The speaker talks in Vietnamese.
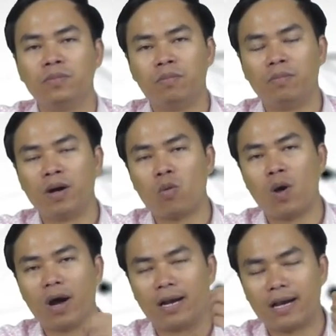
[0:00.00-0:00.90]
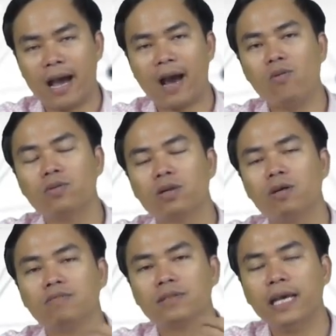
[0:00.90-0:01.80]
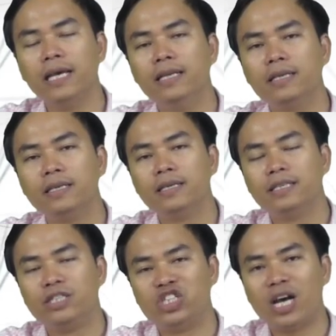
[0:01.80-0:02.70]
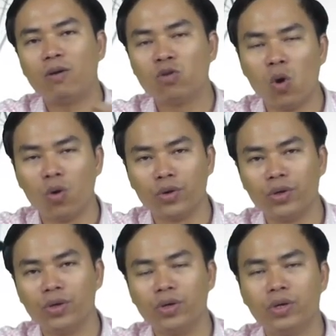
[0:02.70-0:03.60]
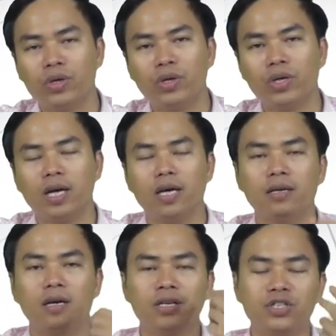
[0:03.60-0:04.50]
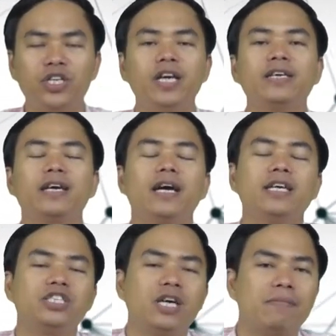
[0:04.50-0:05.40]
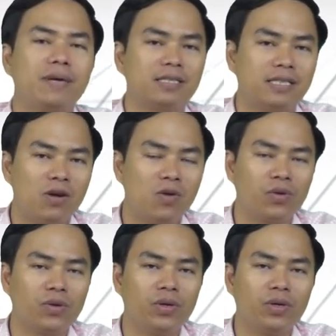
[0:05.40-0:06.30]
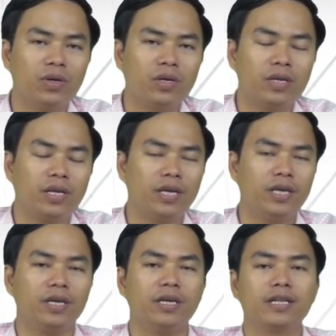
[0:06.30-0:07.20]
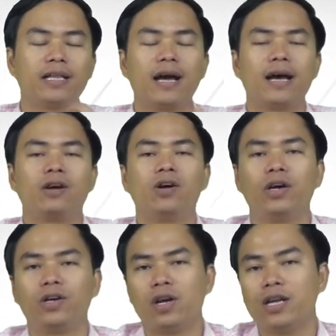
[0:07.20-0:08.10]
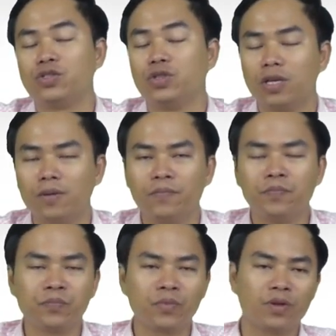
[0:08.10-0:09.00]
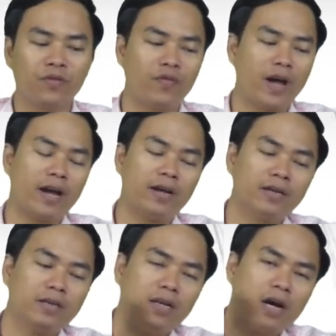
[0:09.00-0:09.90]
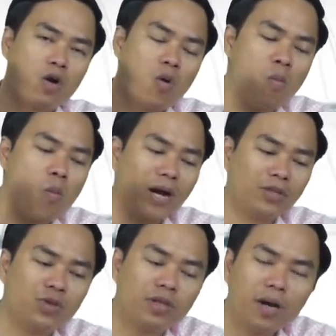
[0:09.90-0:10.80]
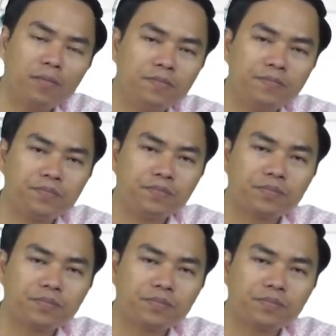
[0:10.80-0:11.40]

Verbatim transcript: mà quảng cáo thông tin trao đổi à, ở trên các cái trang mạng xã hội thì người ta gọi đó là truyền thông và à, khủng hoảng truyền thông